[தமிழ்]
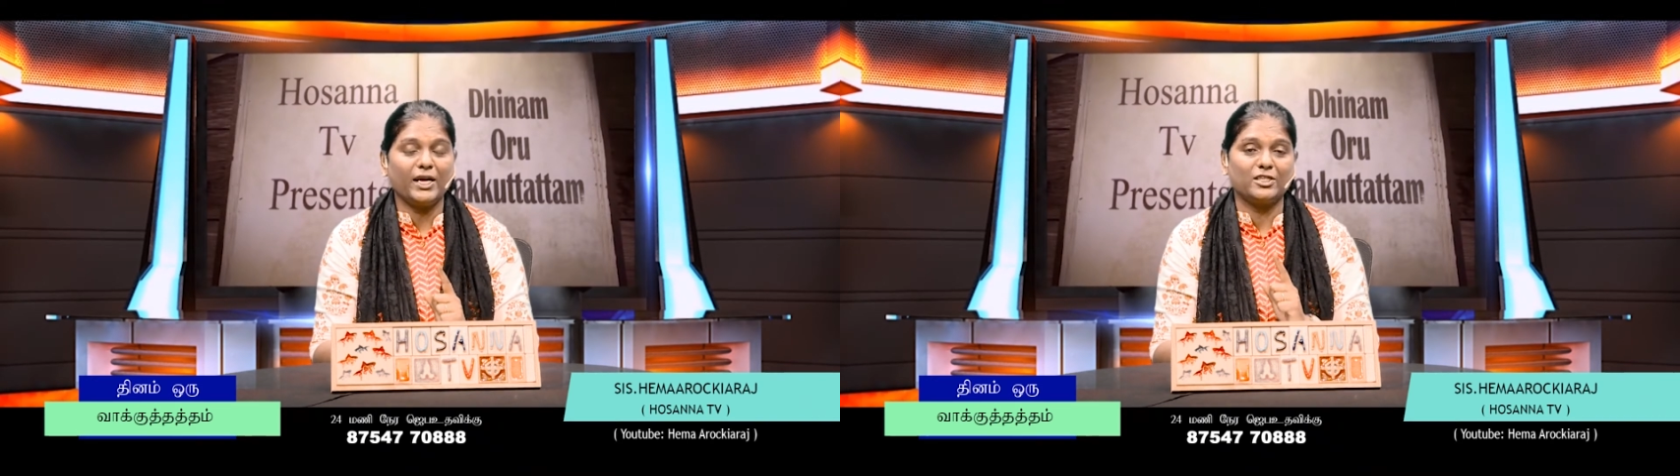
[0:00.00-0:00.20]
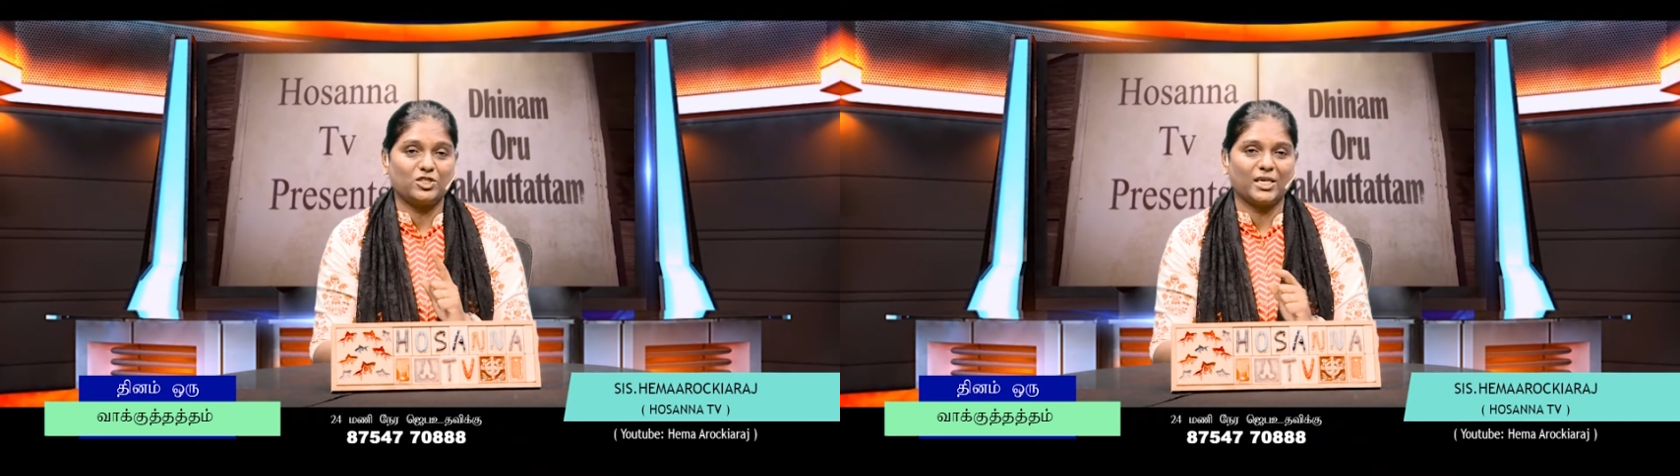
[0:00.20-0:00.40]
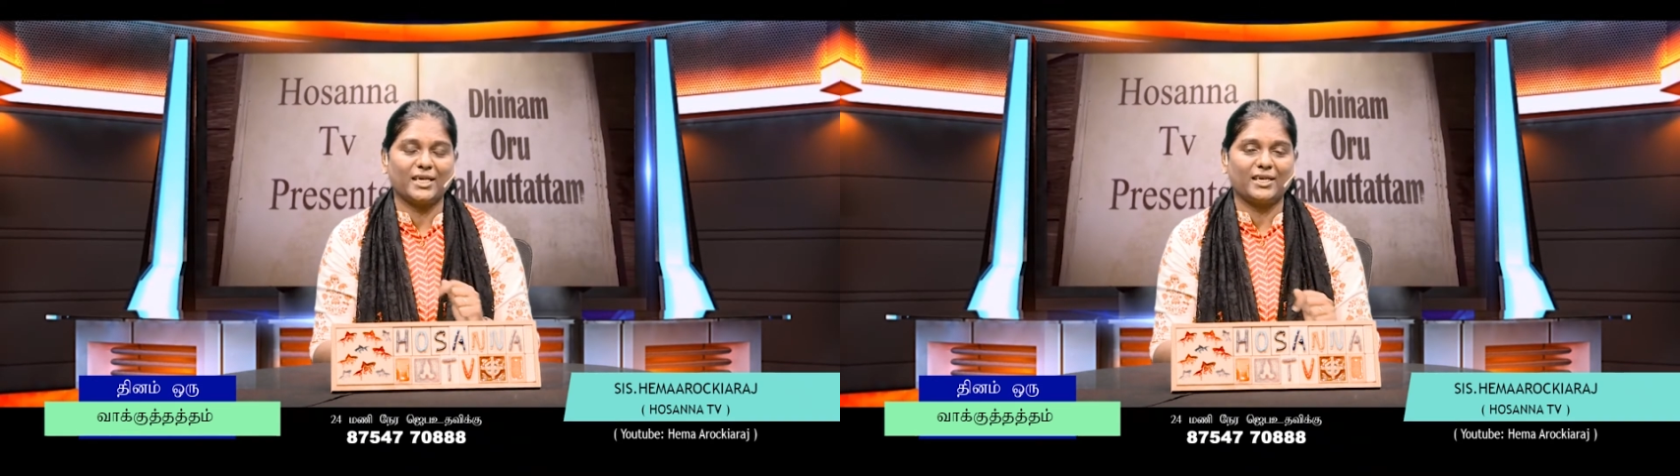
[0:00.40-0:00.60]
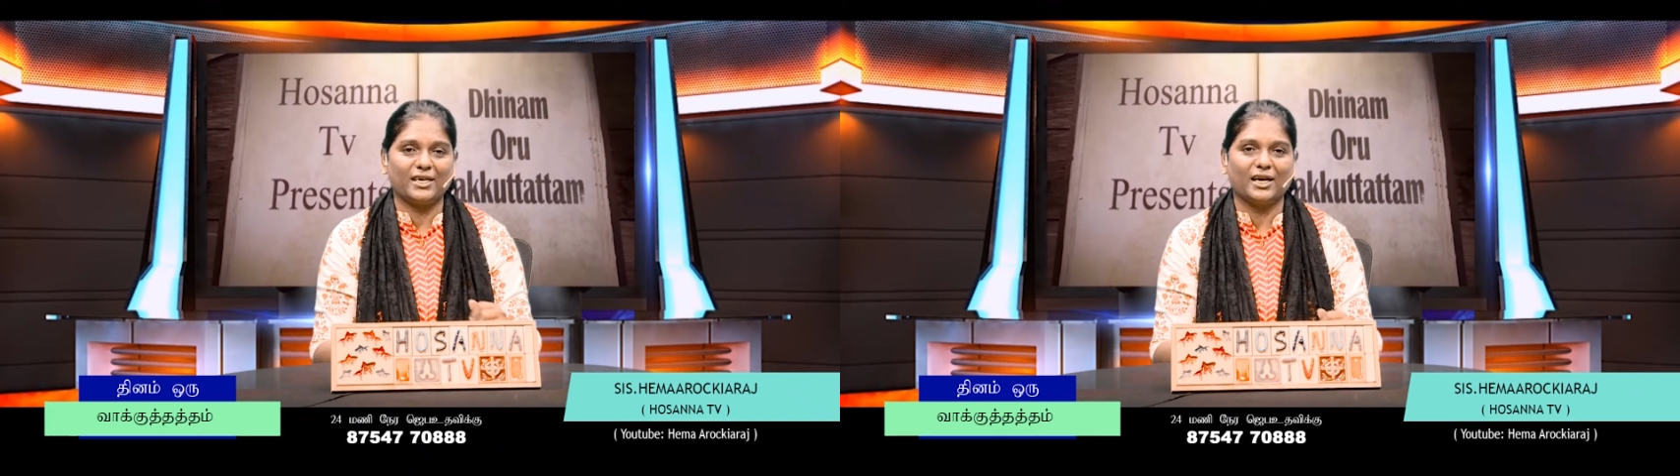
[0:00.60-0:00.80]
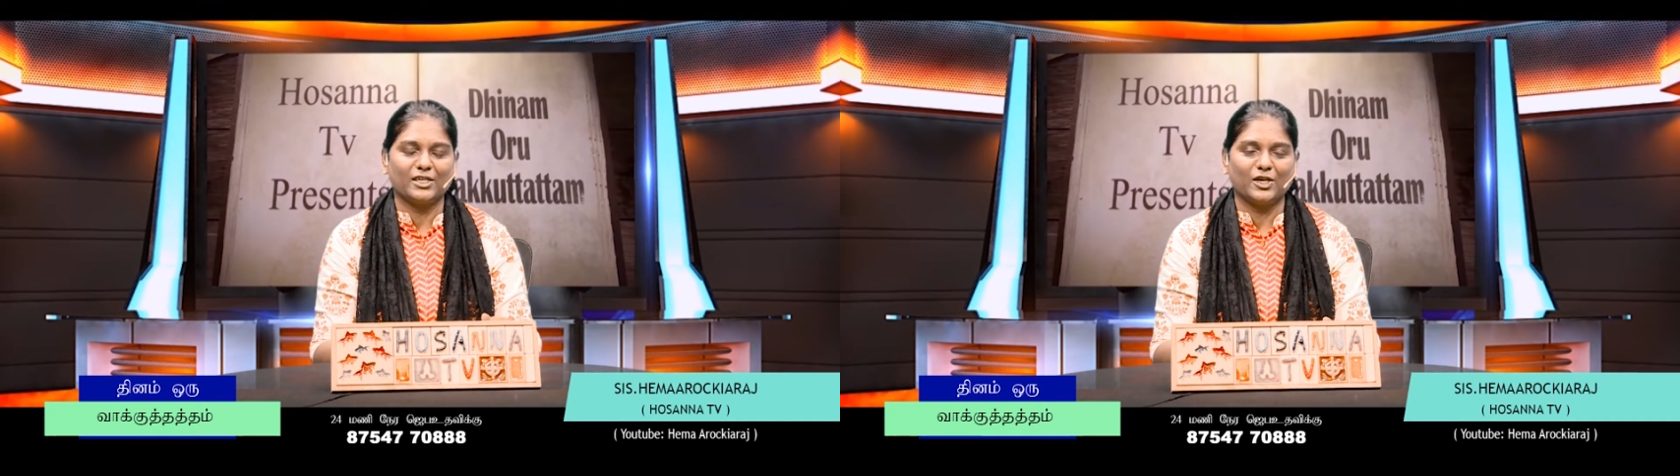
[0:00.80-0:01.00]

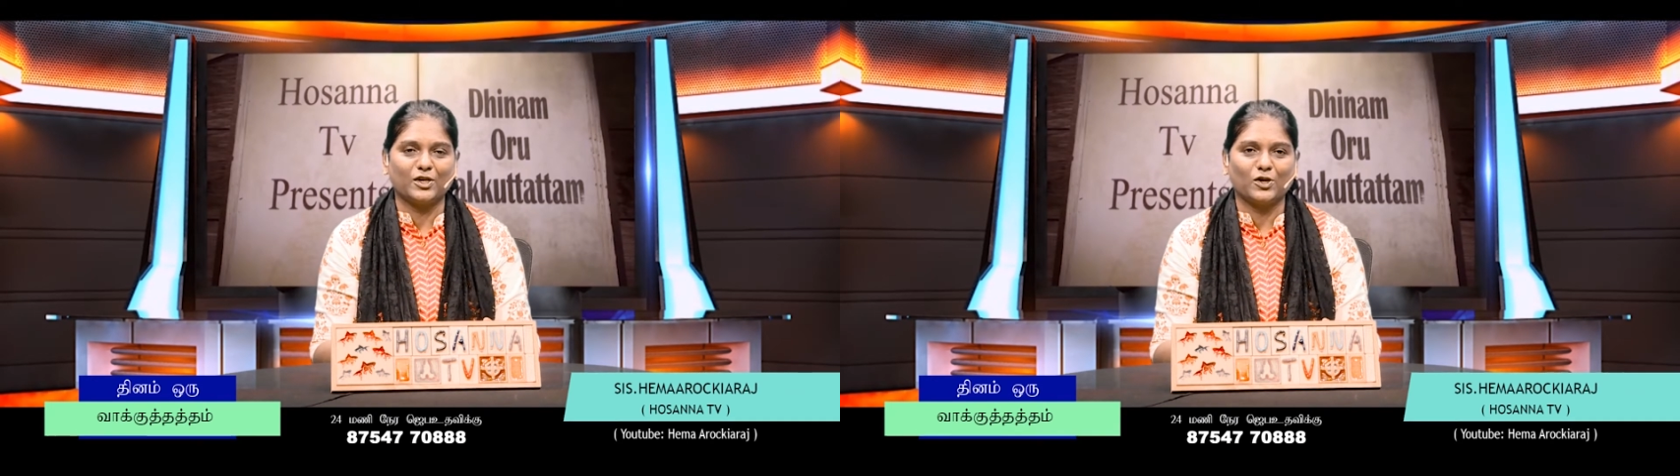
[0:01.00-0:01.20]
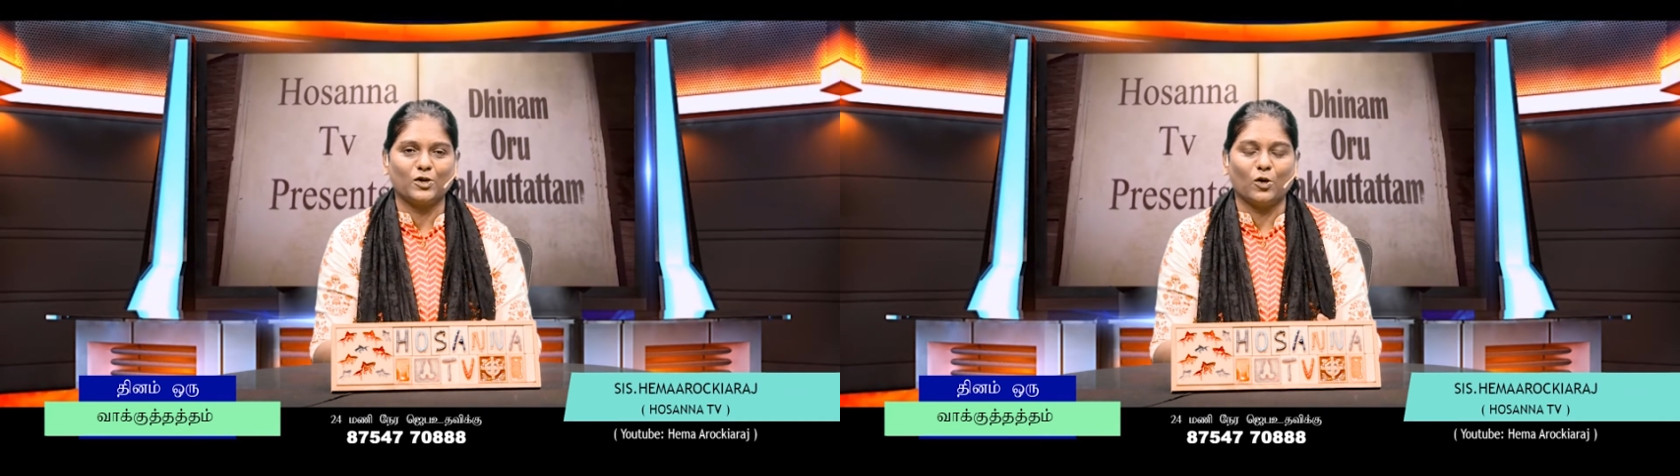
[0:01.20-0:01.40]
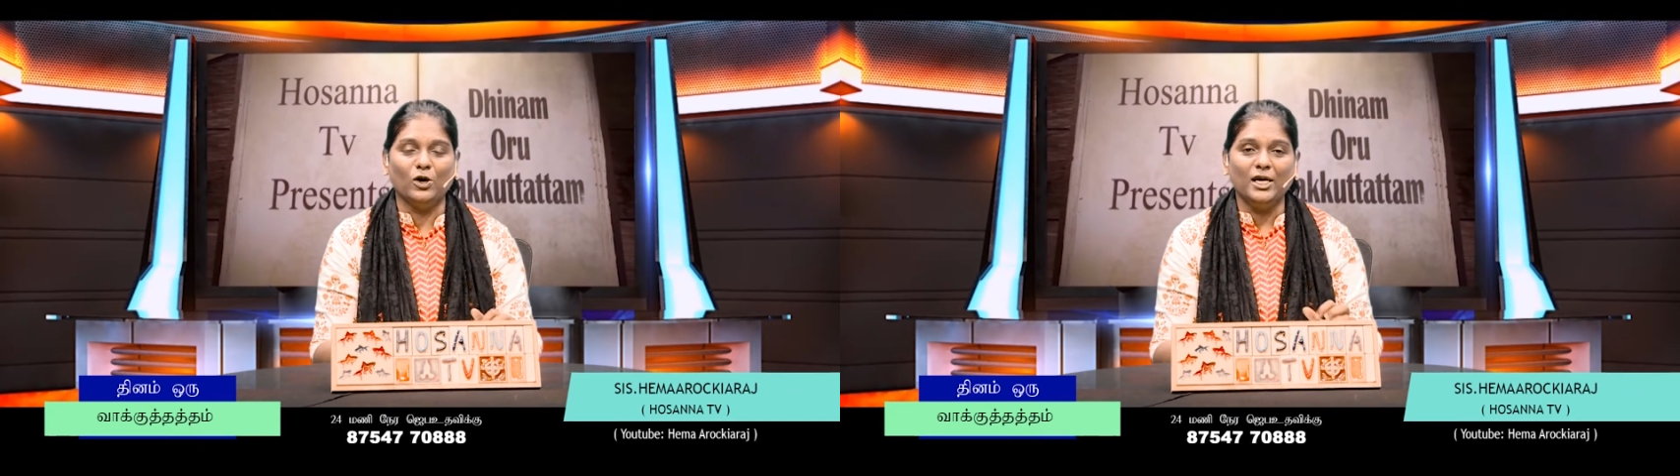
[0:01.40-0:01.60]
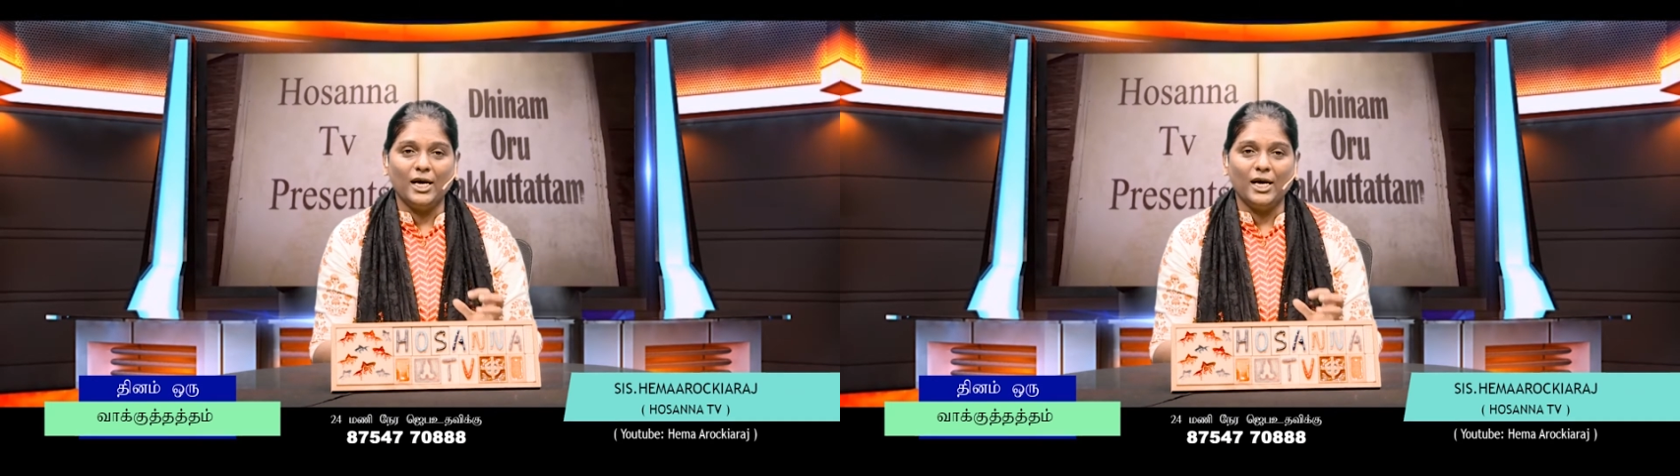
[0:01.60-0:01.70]
எச்சரிக்கையாக இருக்கணும்